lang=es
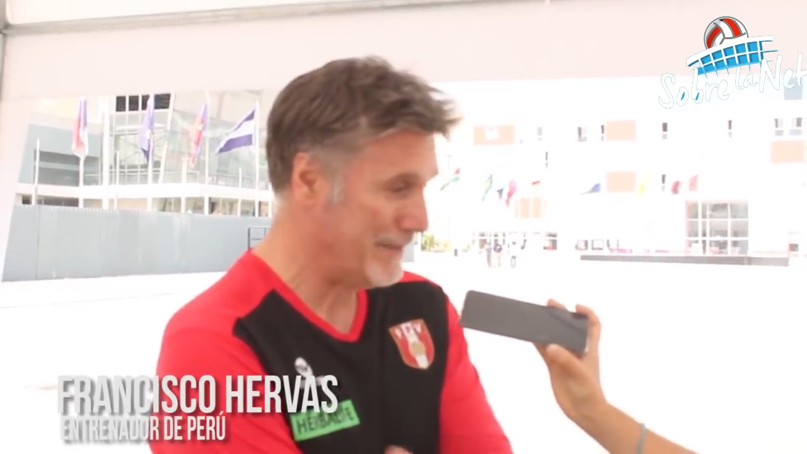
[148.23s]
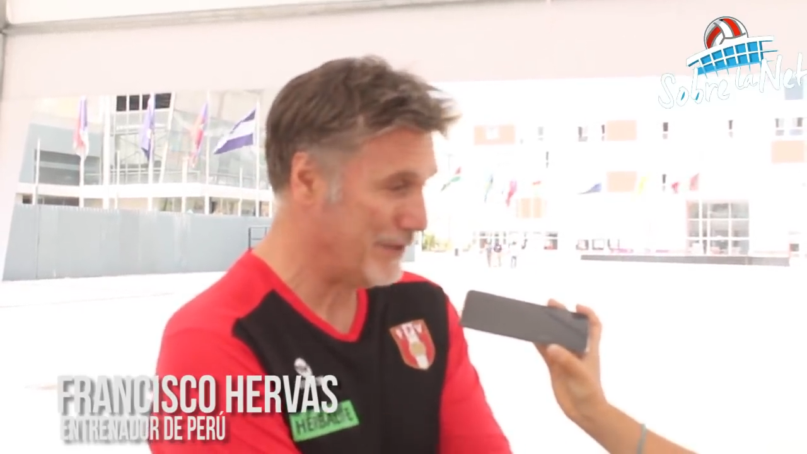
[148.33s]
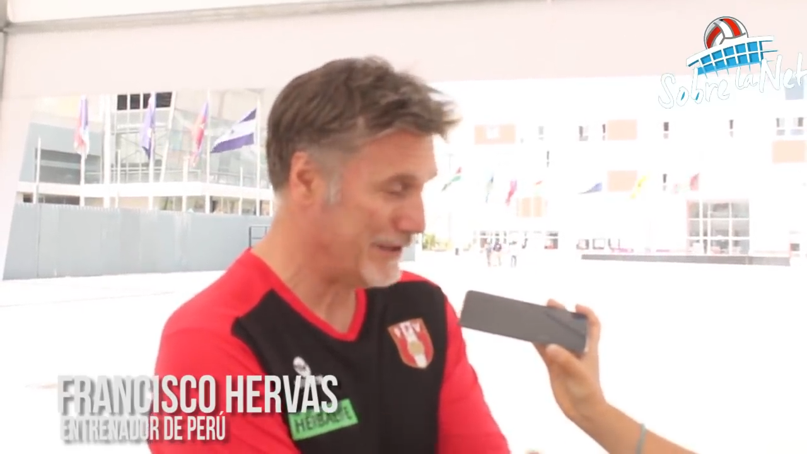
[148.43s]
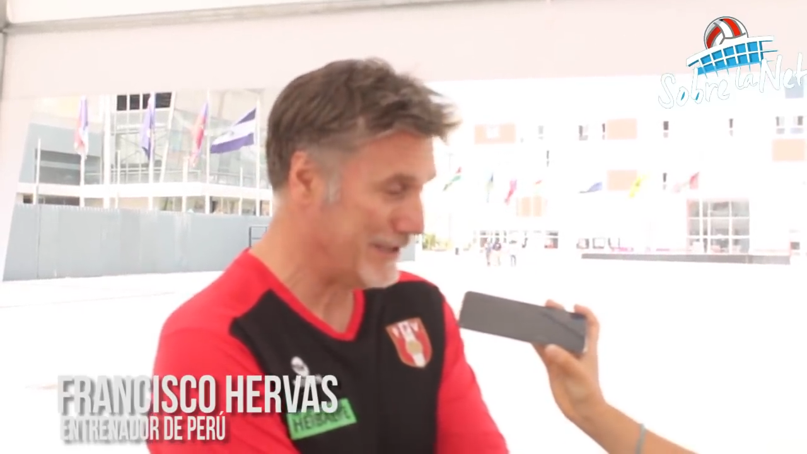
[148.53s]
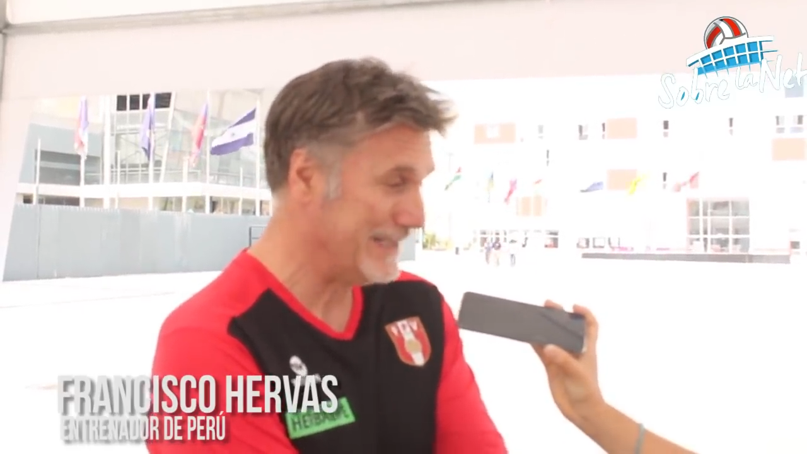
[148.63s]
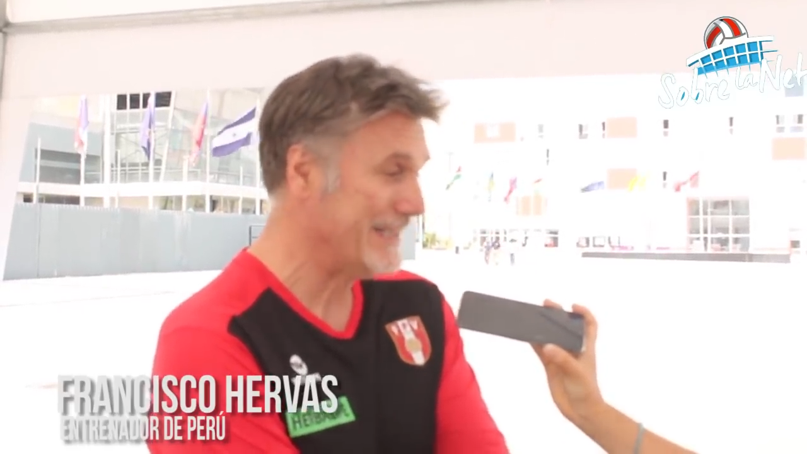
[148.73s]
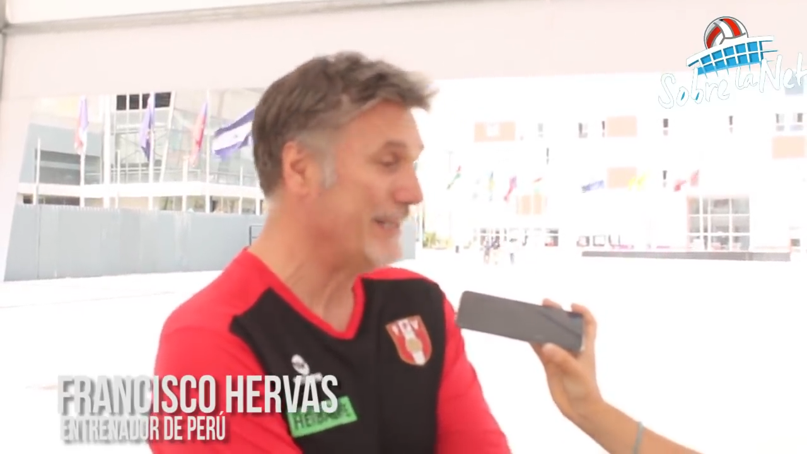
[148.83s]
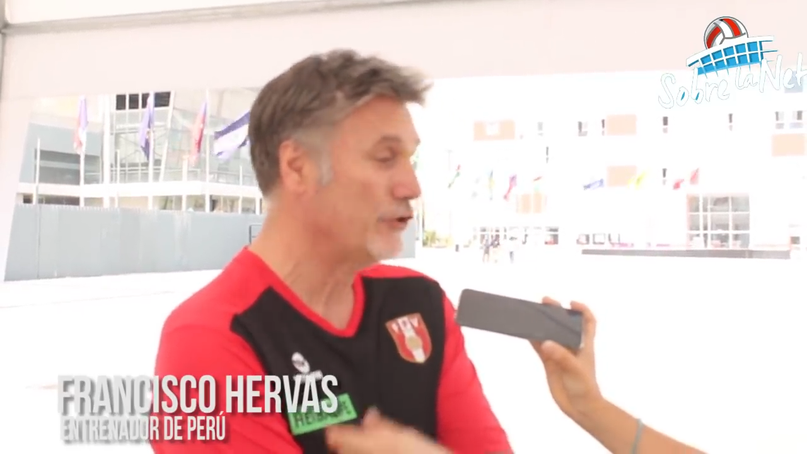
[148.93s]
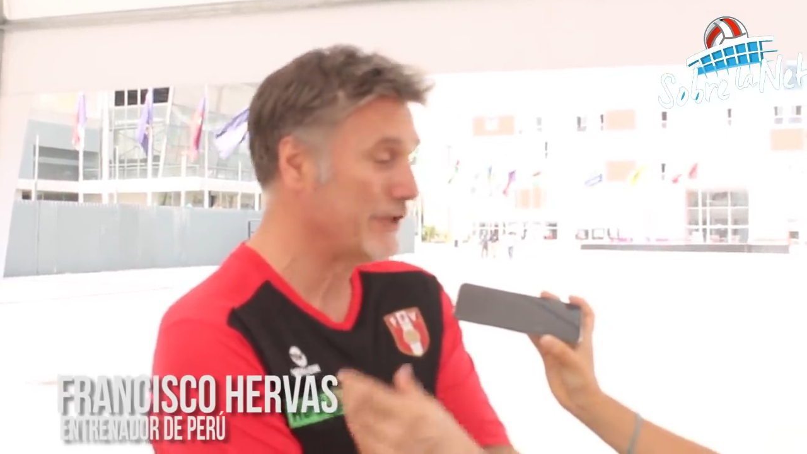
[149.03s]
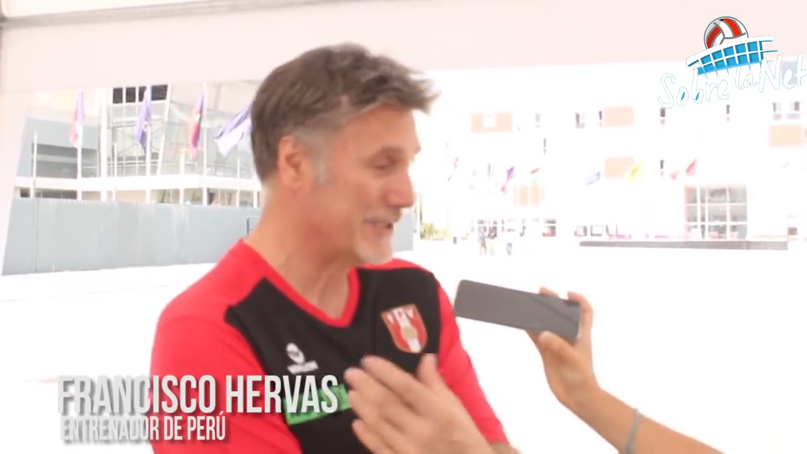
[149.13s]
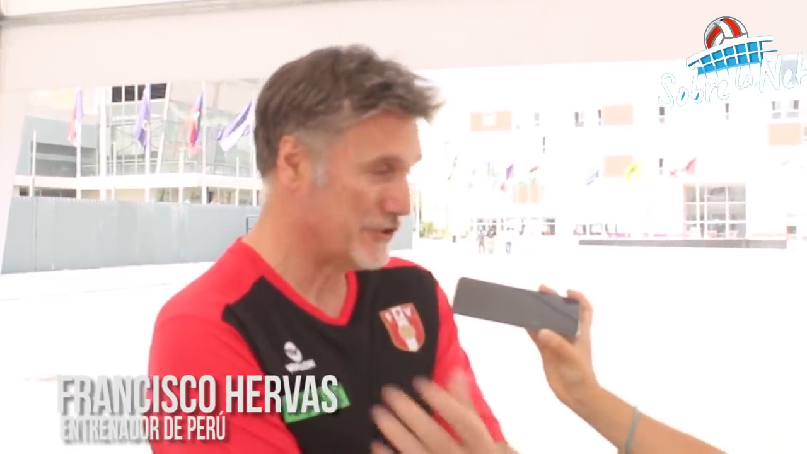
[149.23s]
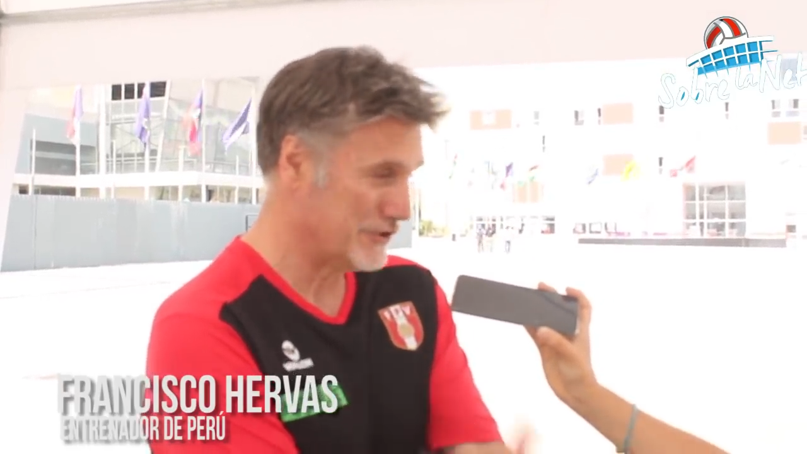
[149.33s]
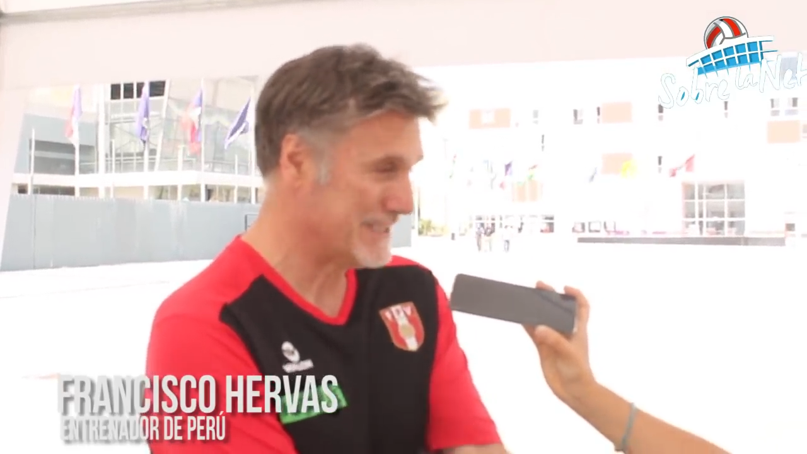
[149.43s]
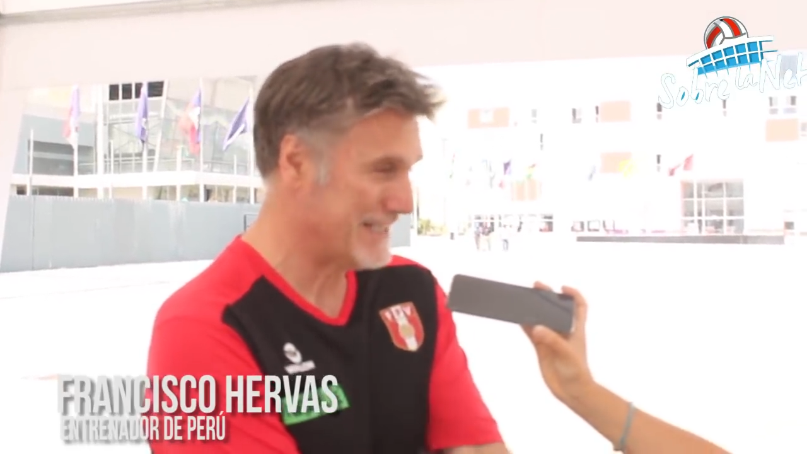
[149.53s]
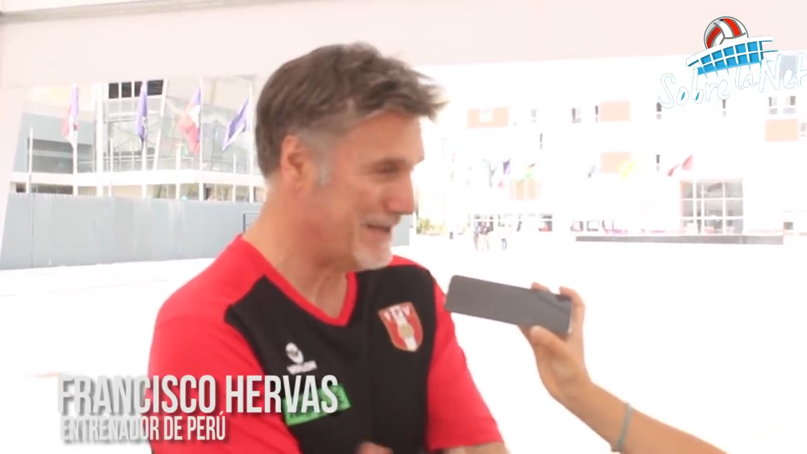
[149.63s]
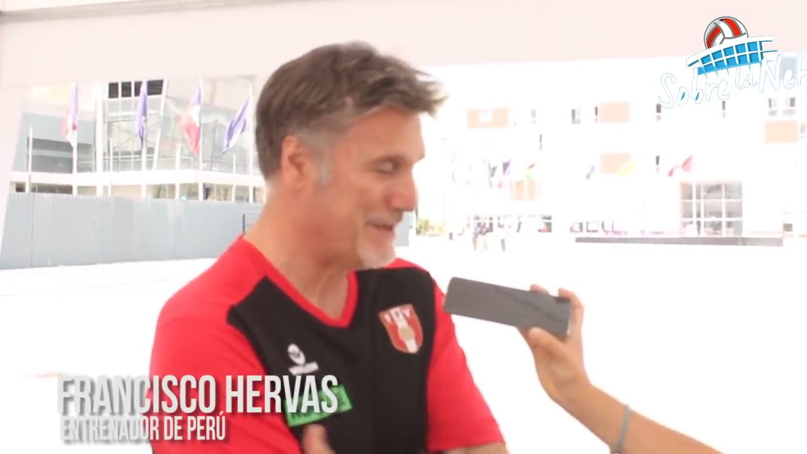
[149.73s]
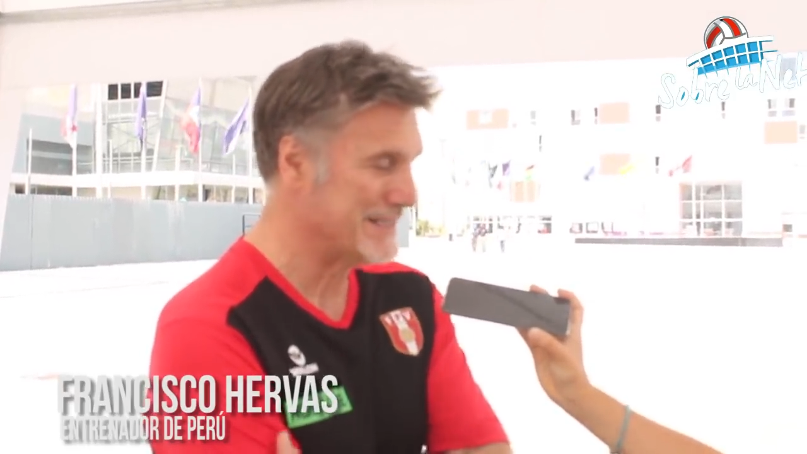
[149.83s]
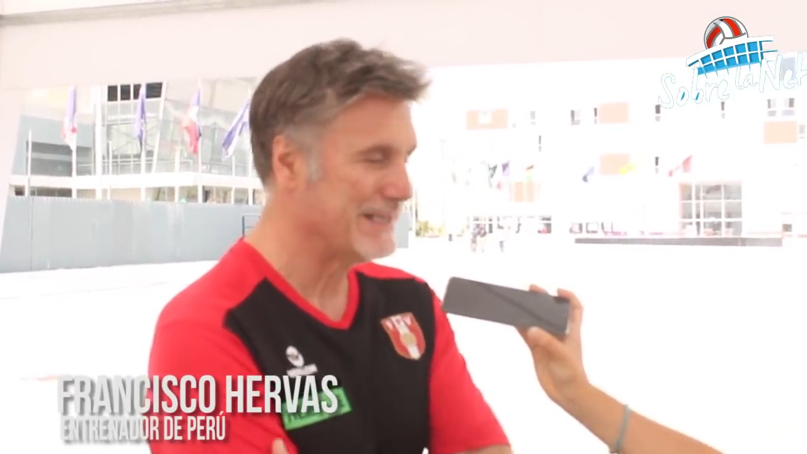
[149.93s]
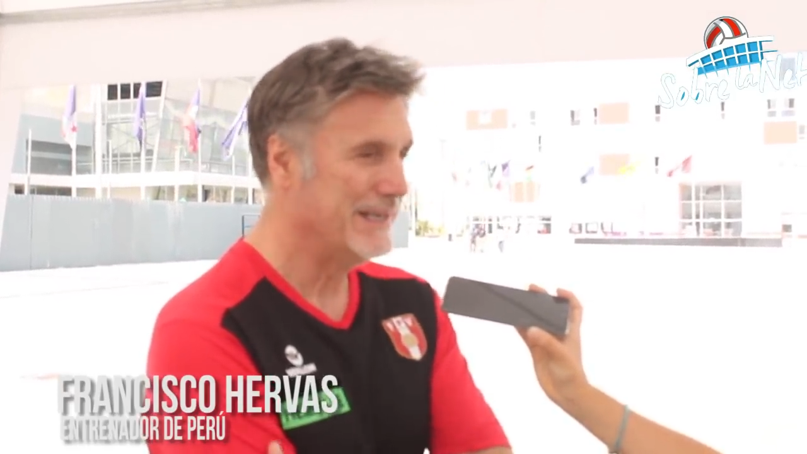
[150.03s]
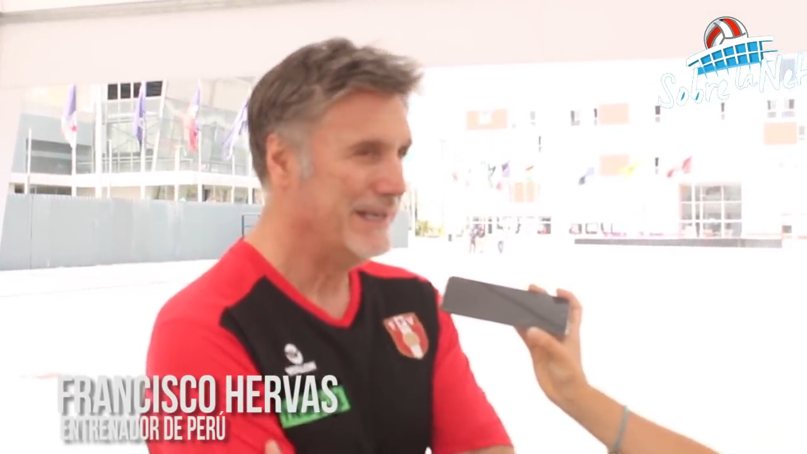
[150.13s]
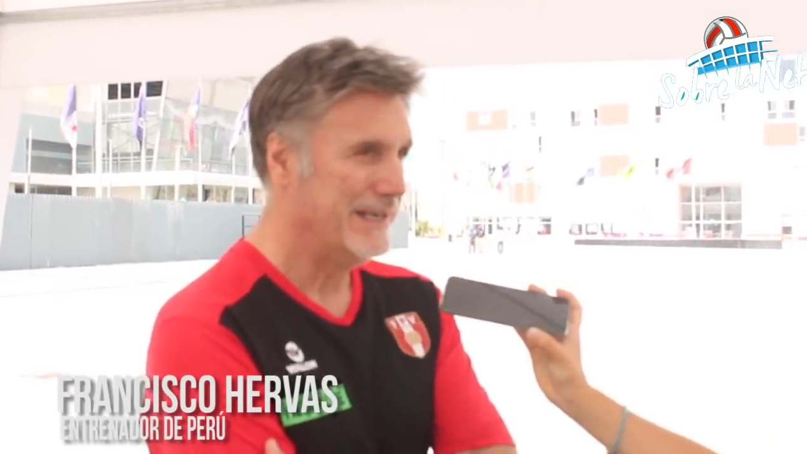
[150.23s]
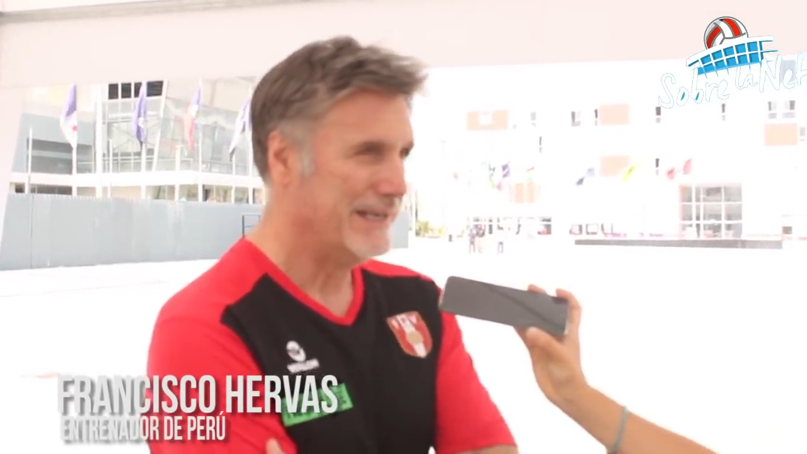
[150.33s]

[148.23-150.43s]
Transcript: llega al equipo nacional tiene otras cosas además,